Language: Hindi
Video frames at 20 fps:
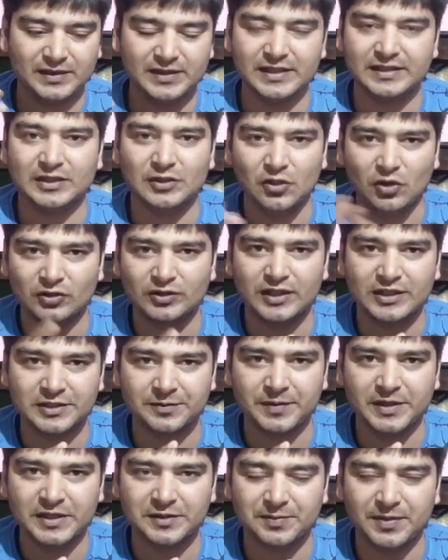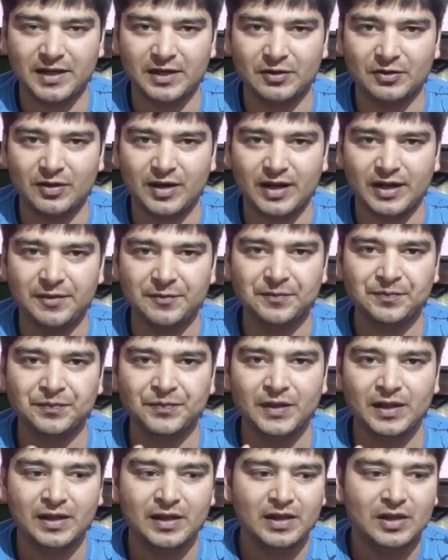जैसे डॉक्टर्स में स्प्रेड हो रहा
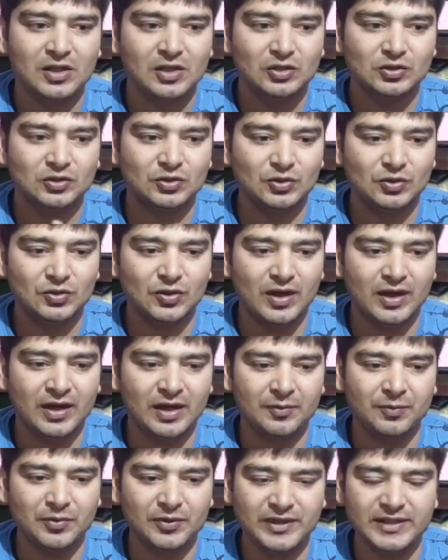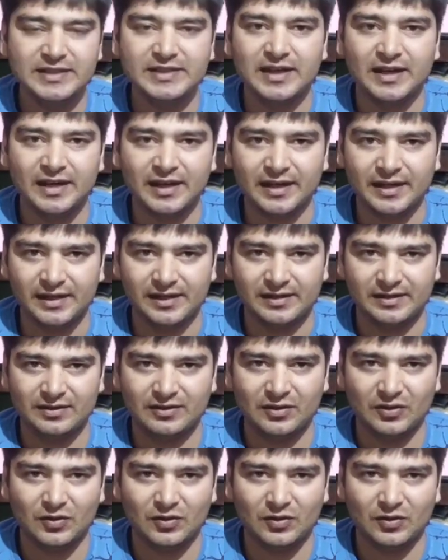है तो अगर पुलिस डर गई